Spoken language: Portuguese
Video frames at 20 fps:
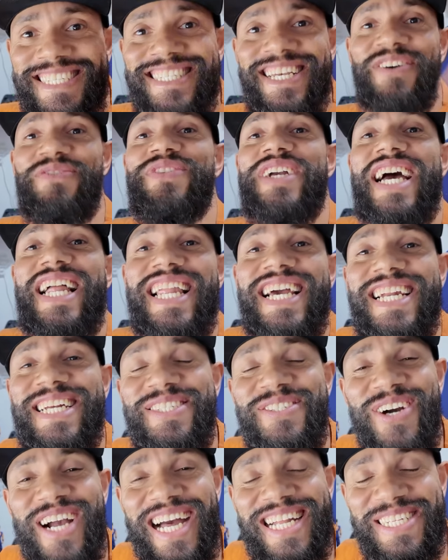Salve galera
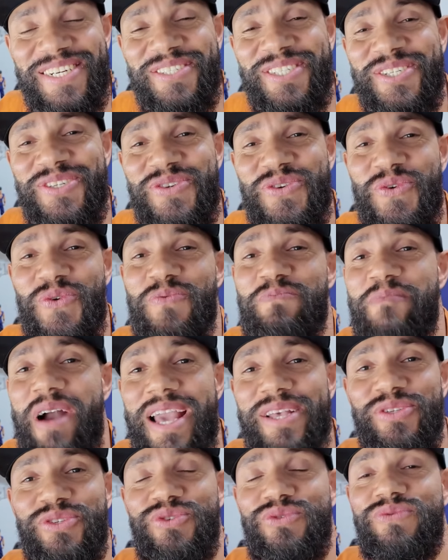do canal Didi com
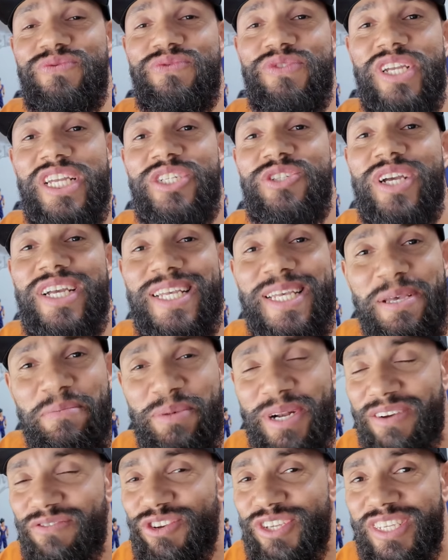mais um vídeo aqui
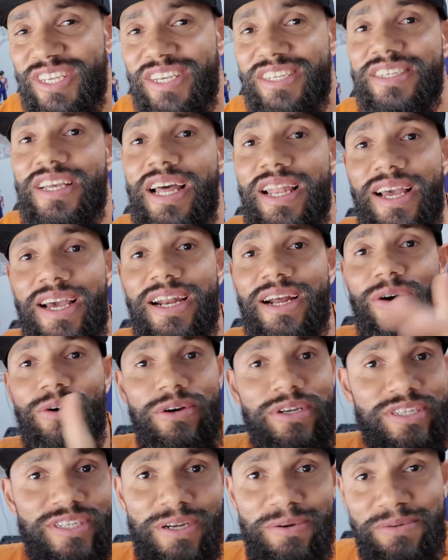para vocês. Galera,
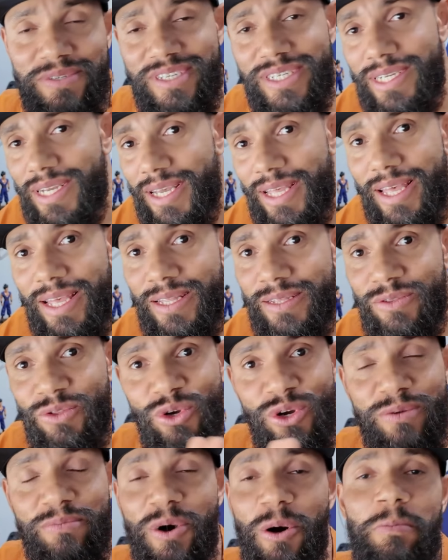hoje é um dia que
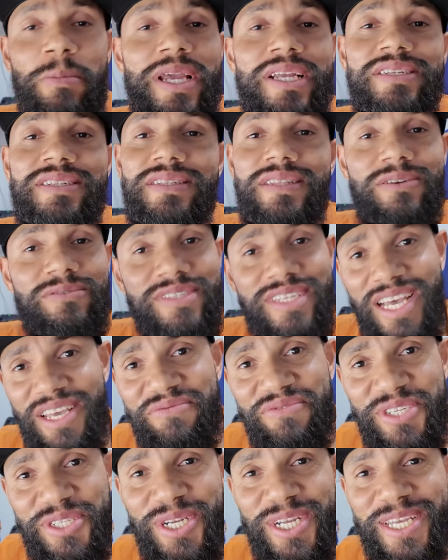normalmente não sai
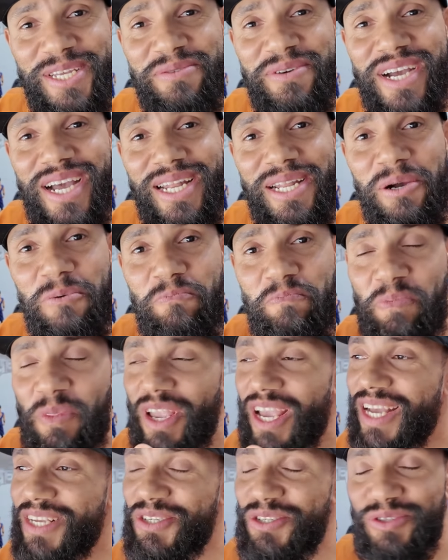vídeo aqui no canal.
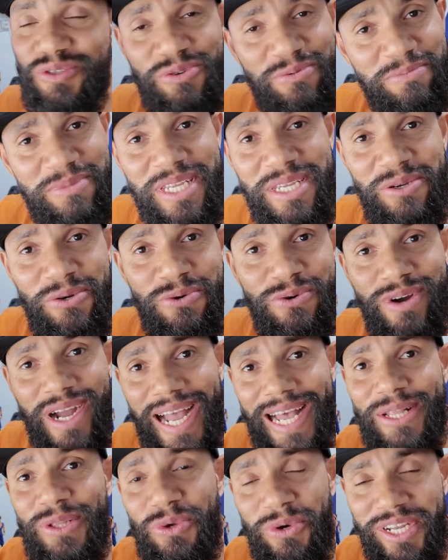É domingo
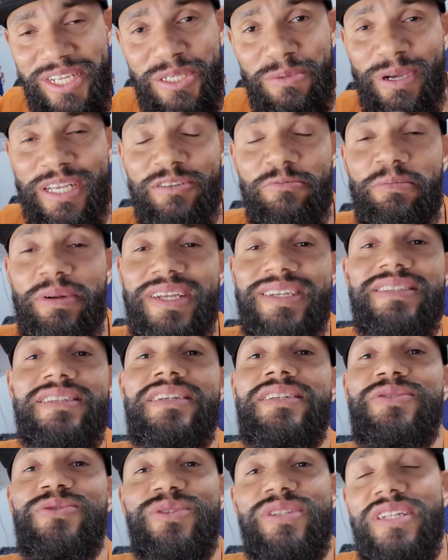à noite, mas eu
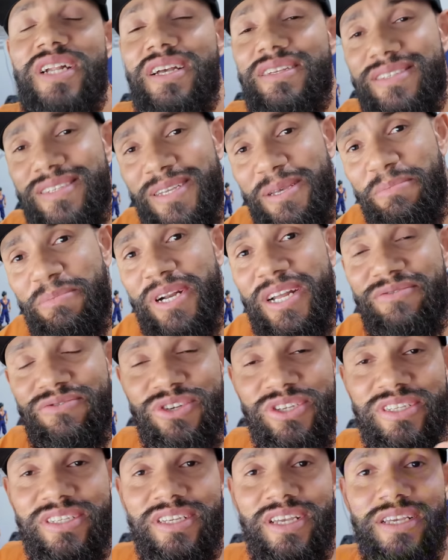preciso trazer para
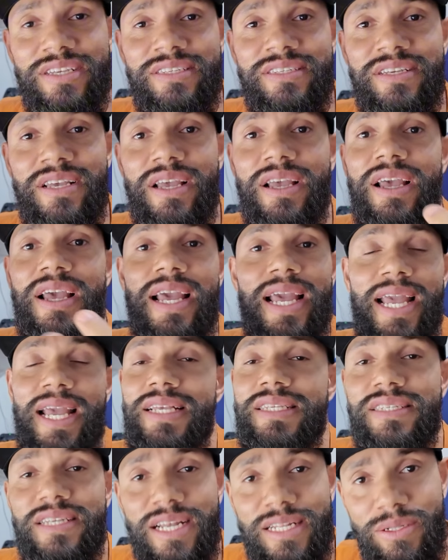vocês
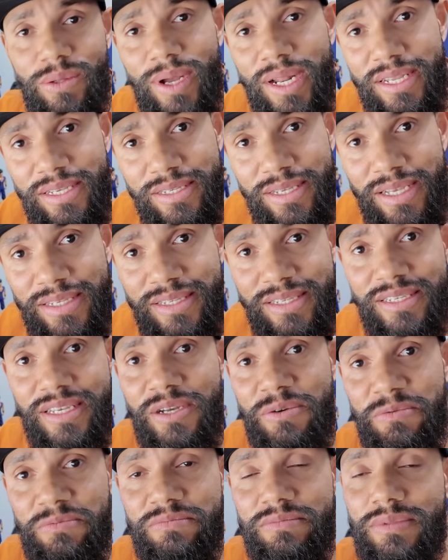essa
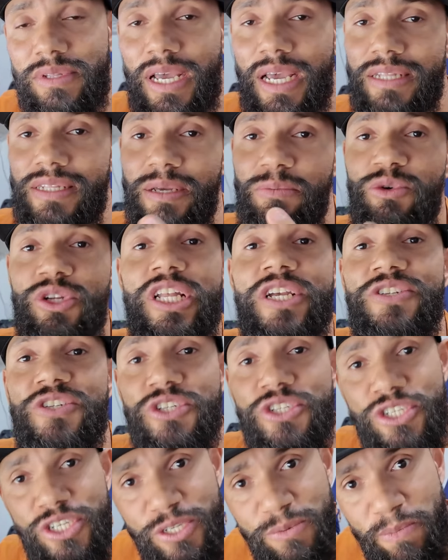atualização, né? Tem muita
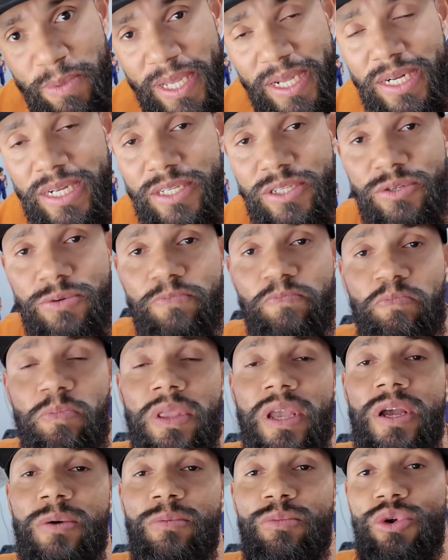gente esperando
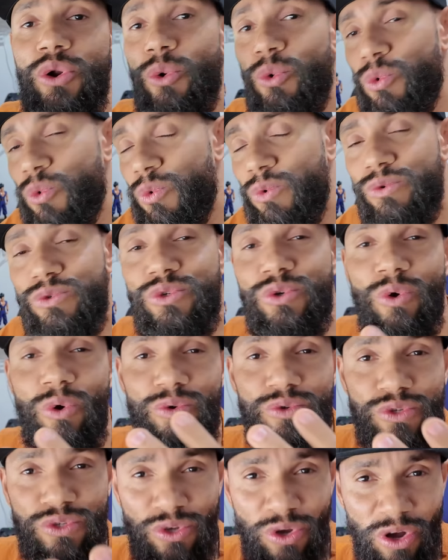por alguns
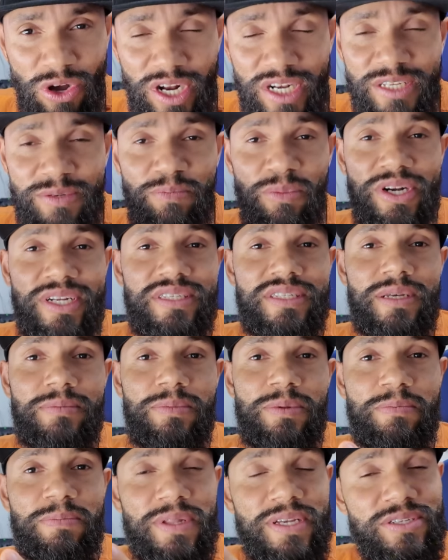consoles, por
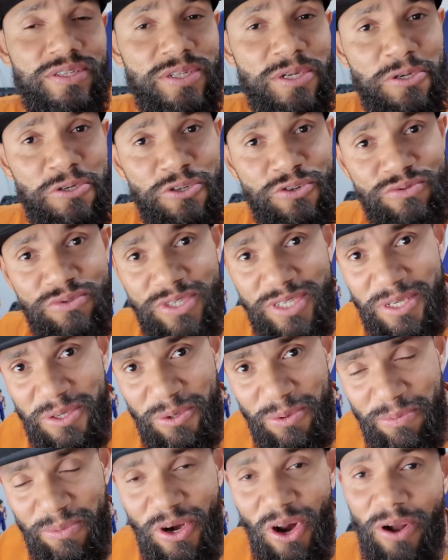exemplo, PlayStation
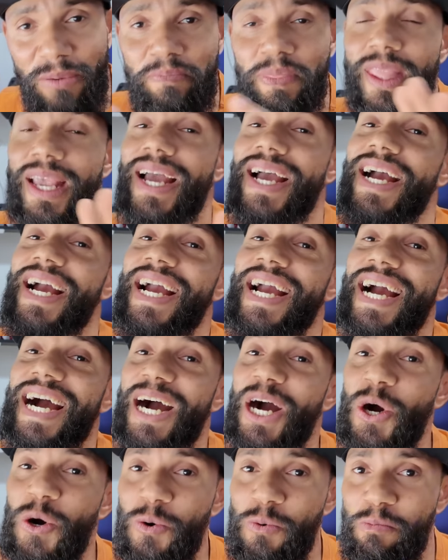5 Pro.
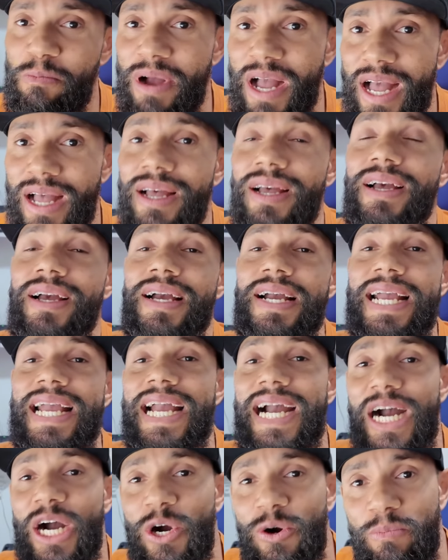Calma,
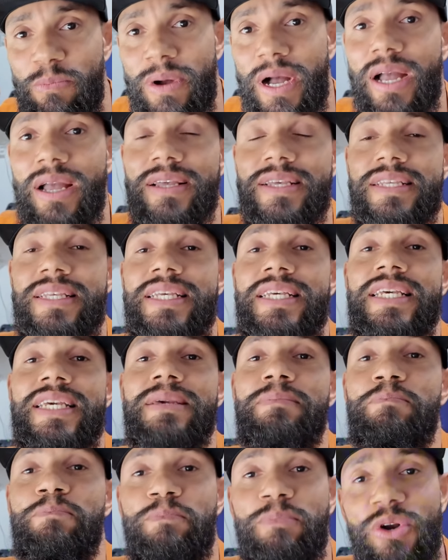calma
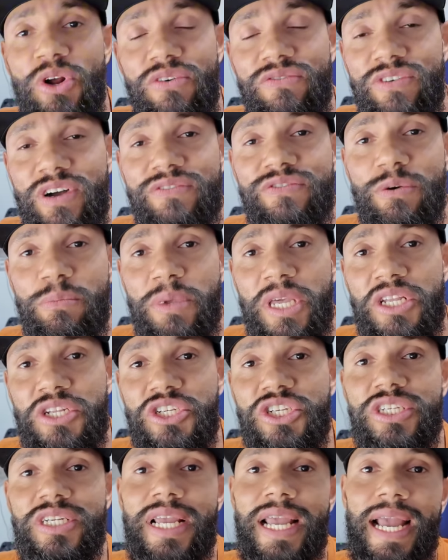que
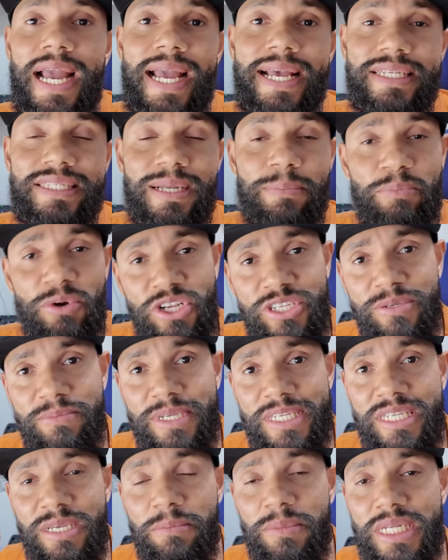provavelmente esta
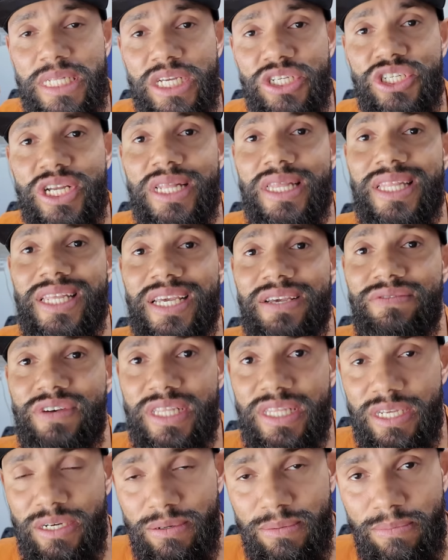próxima semana já deva
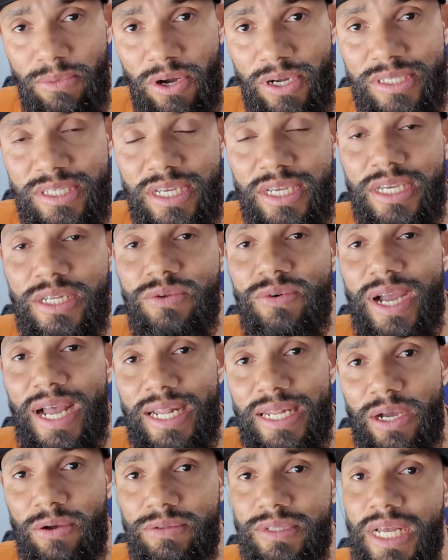ter um box aqui no
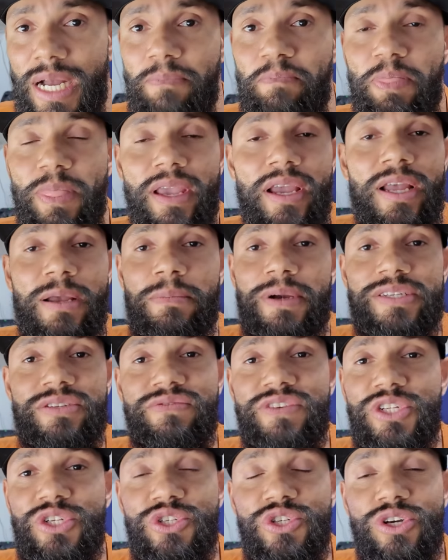canal, tá? Mas o
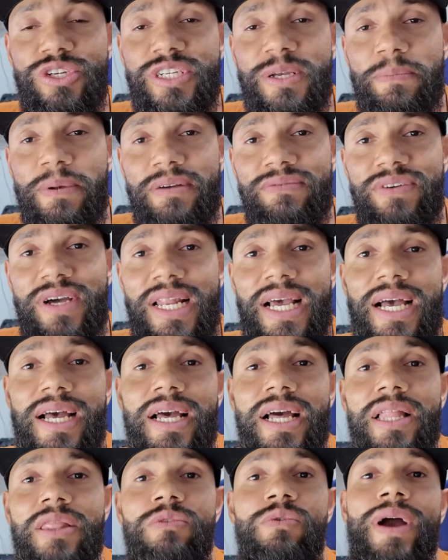vídeo de hoje é para
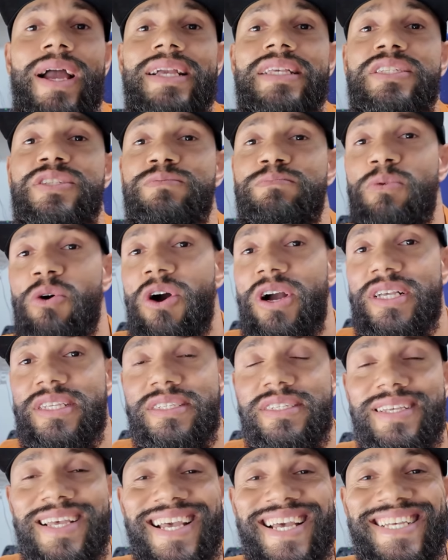falar do
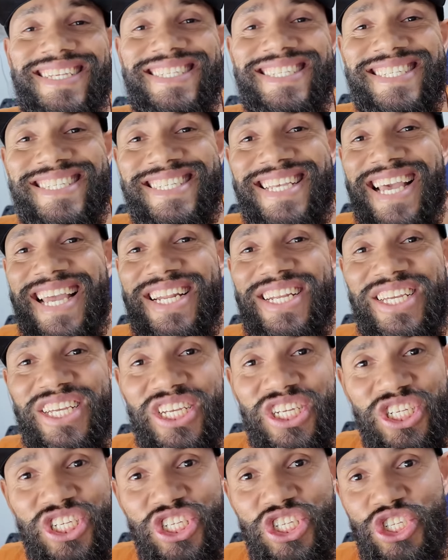Xbox Série
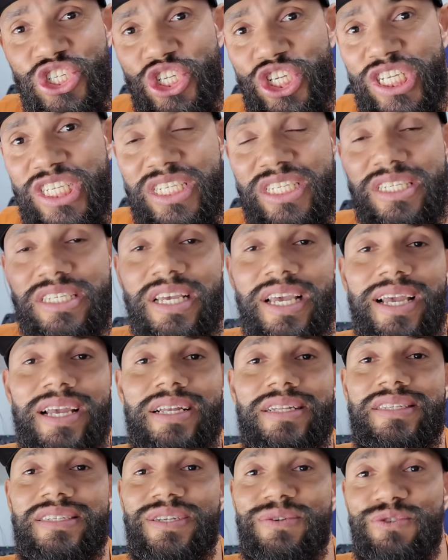X,
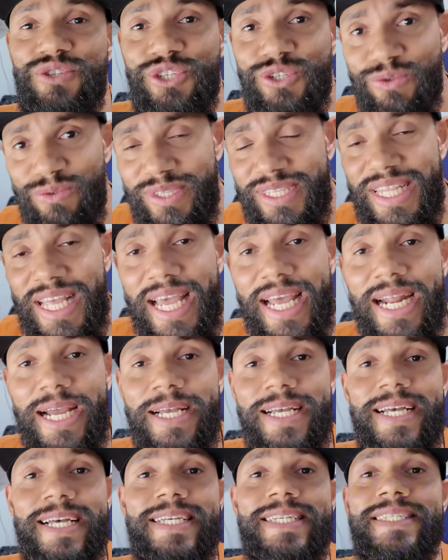edição de 1TB,
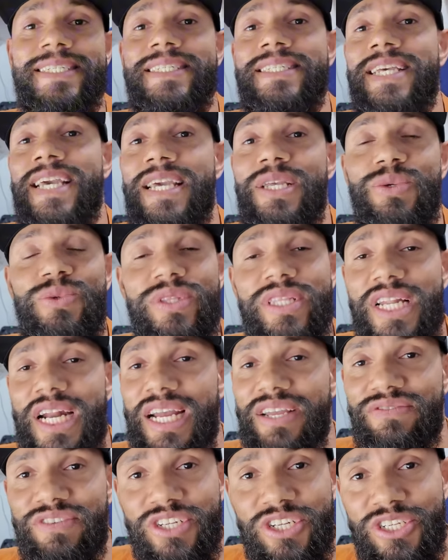sem o
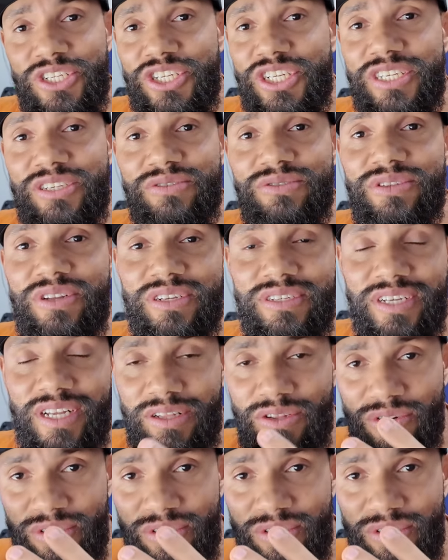drive de disco. Nós já